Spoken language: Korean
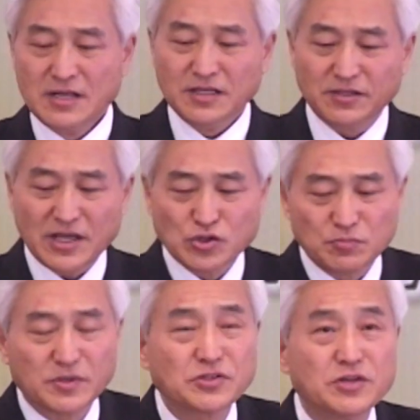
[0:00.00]
이렇게
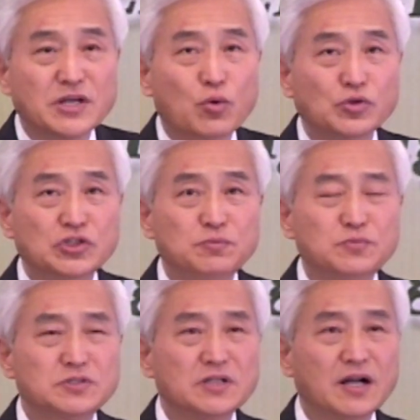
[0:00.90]
예수님께서 이제 곧
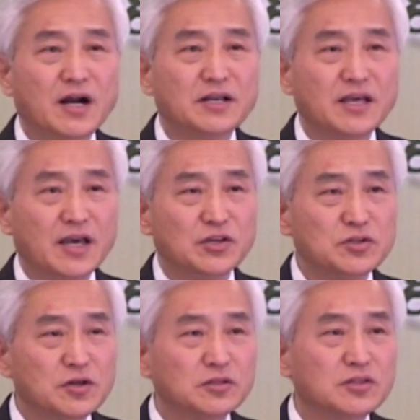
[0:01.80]
십자가의
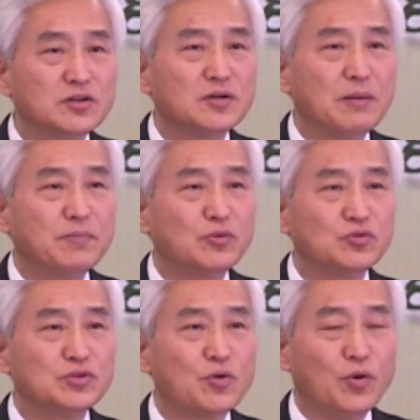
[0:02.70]
형태를 앞에
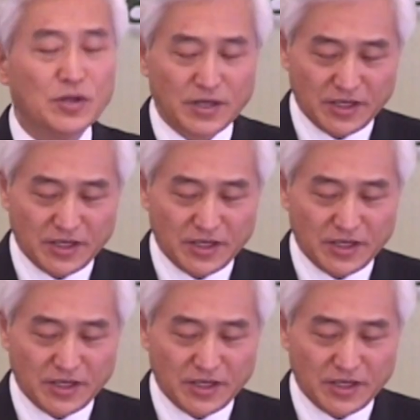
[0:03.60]
두시고